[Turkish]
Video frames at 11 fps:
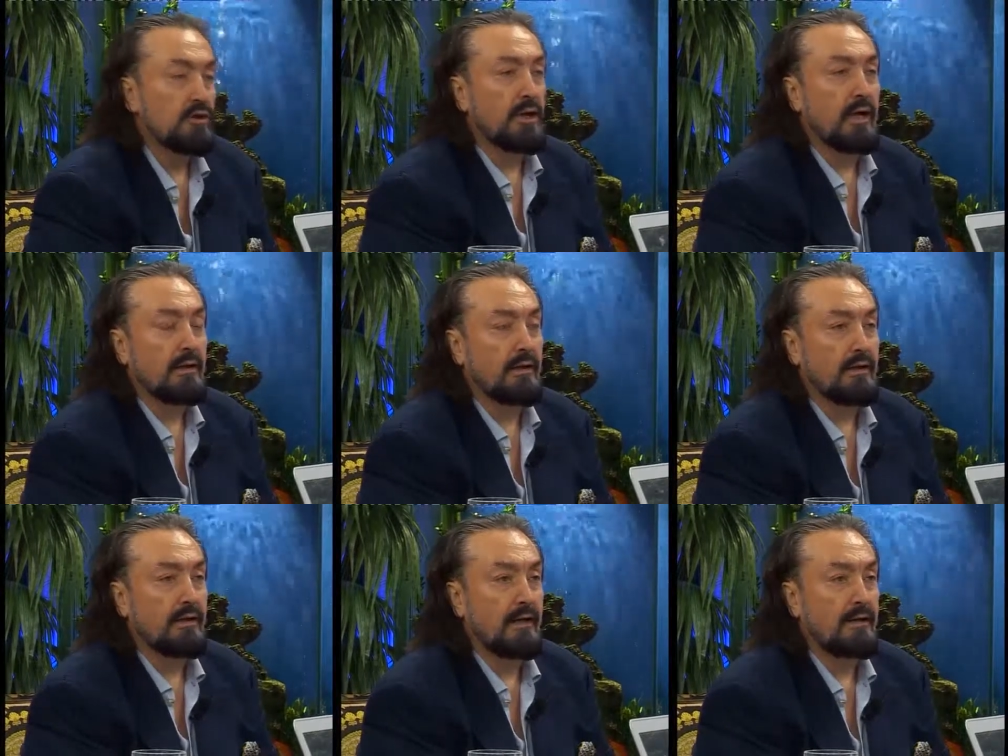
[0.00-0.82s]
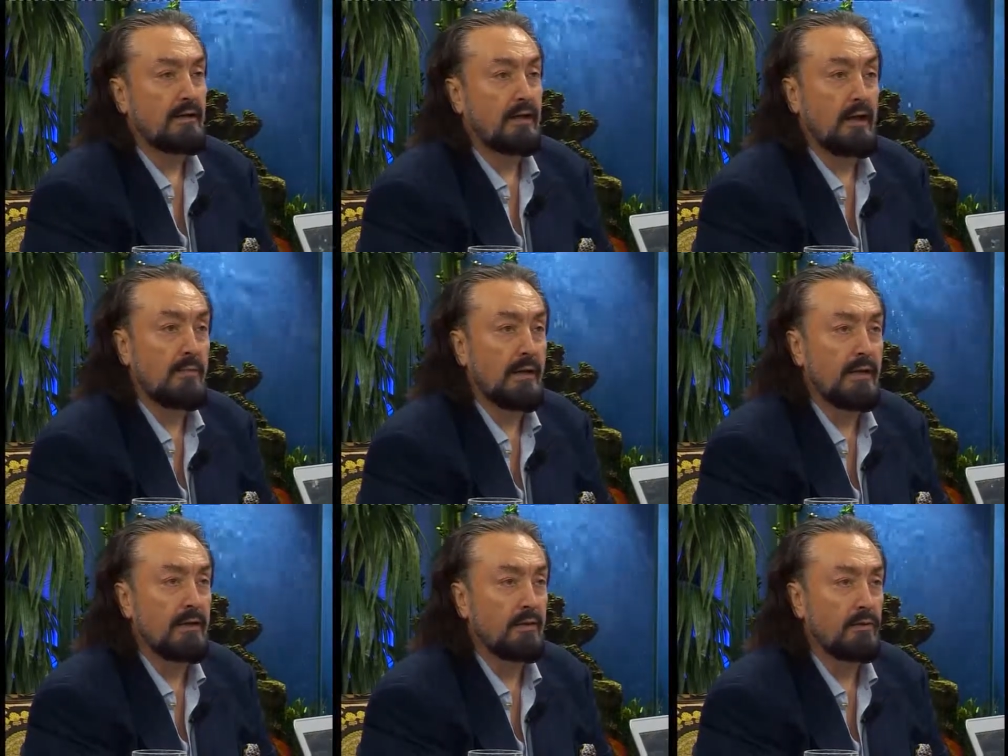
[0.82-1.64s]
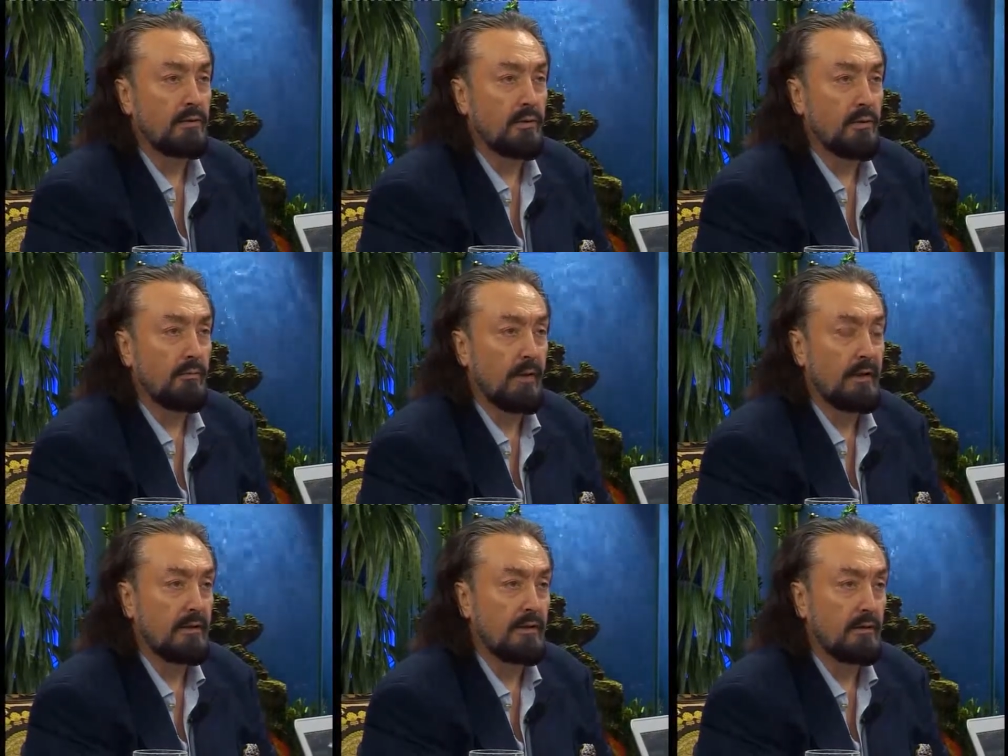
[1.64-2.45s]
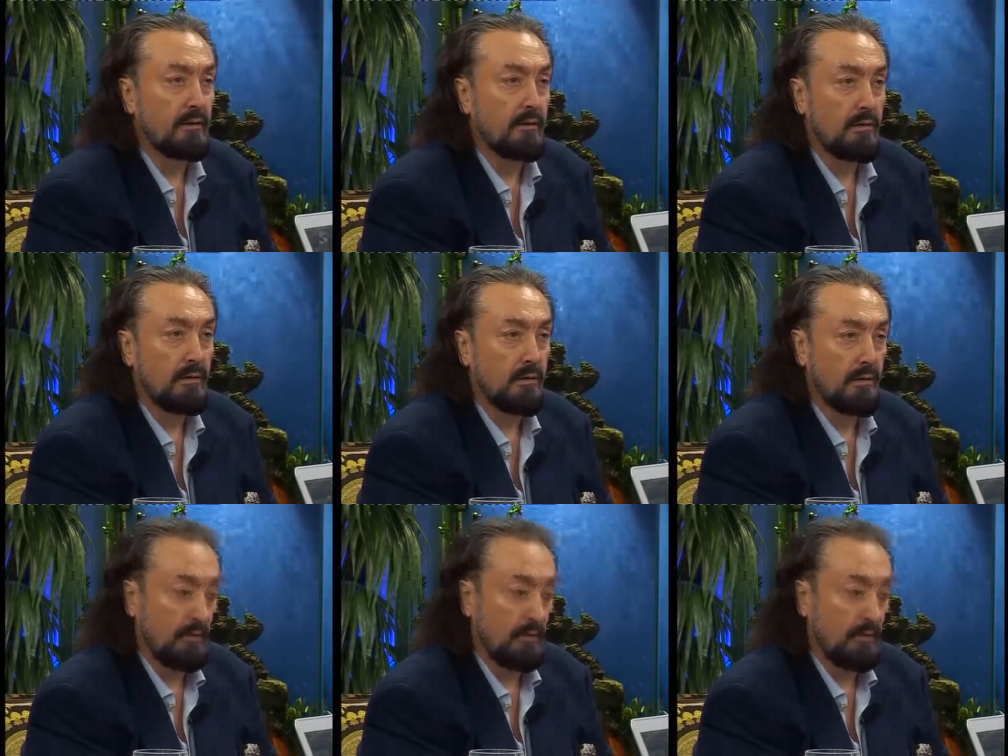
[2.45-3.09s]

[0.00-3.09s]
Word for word: şakirtlerdir, talebeleridir Mehdi'nin